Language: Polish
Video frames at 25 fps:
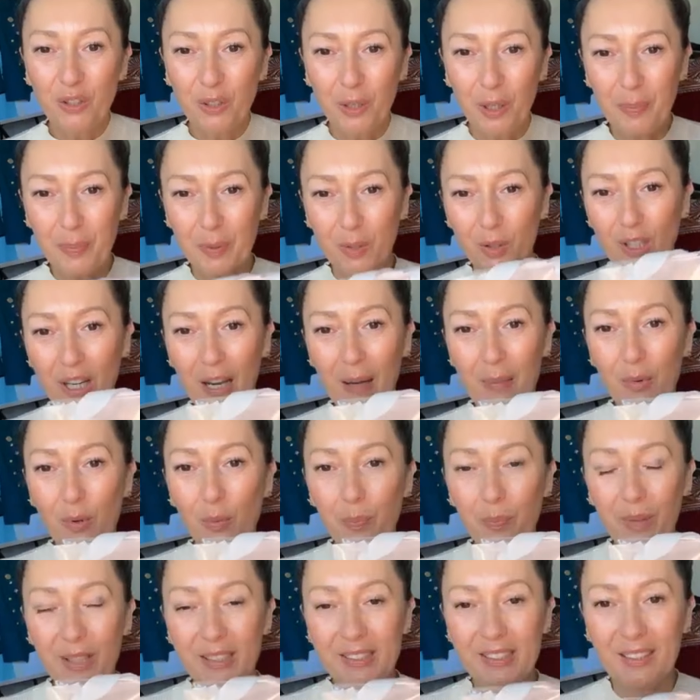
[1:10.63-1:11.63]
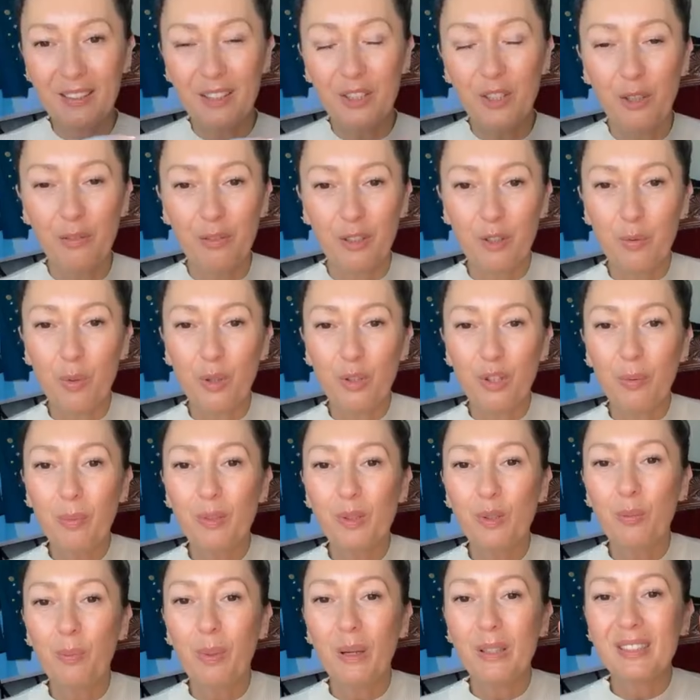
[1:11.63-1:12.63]
od programu Satynowe
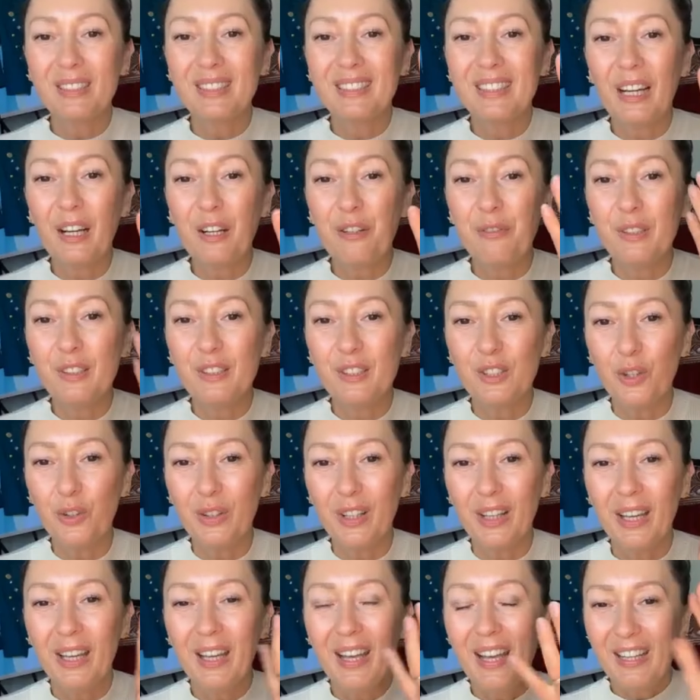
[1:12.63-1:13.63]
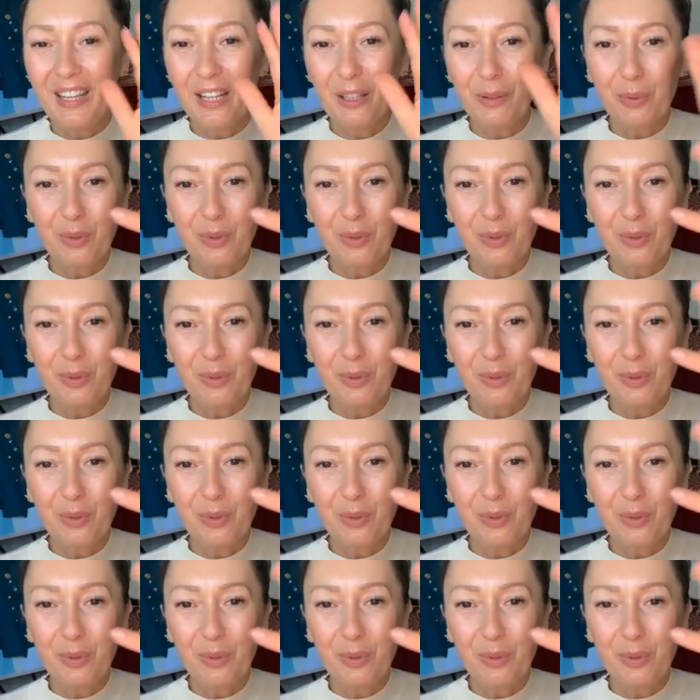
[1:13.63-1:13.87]
Dłonie, bo są Panie zachwycone.